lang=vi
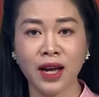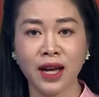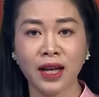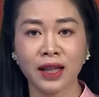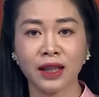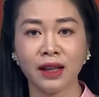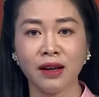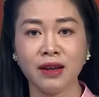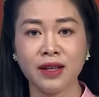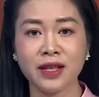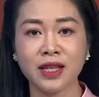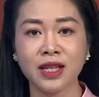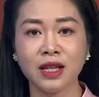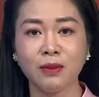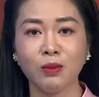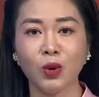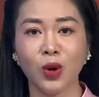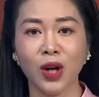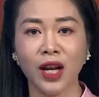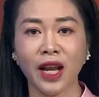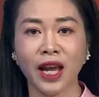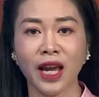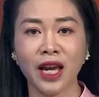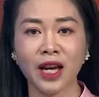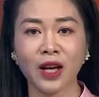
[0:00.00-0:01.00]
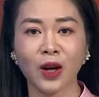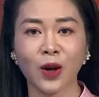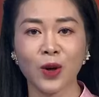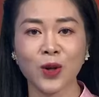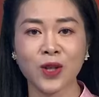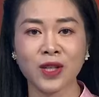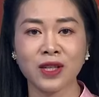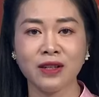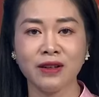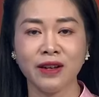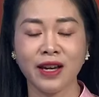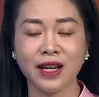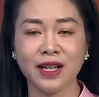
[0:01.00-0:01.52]
Tới dự buổi lễ có
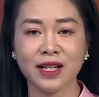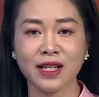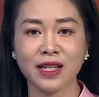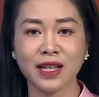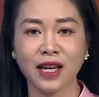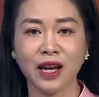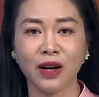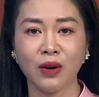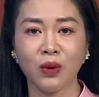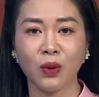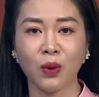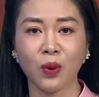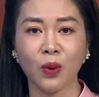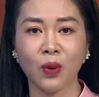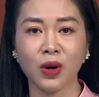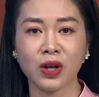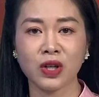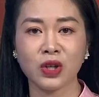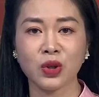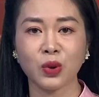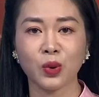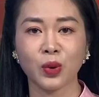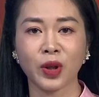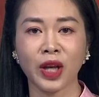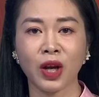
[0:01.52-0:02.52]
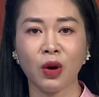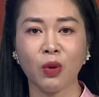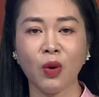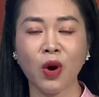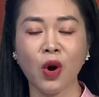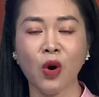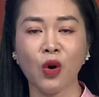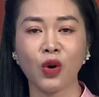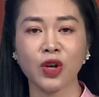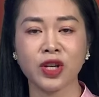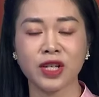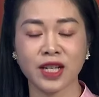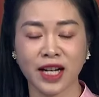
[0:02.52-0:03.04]
sự hiện diện của Chủ tịch Quốc
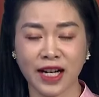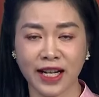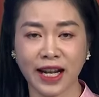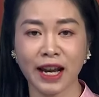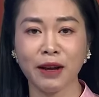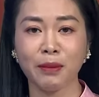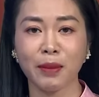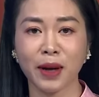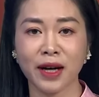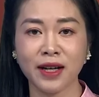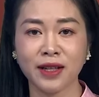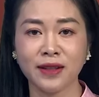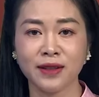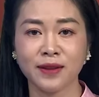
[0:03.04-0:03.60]
hội Trần Thanh Mẫn.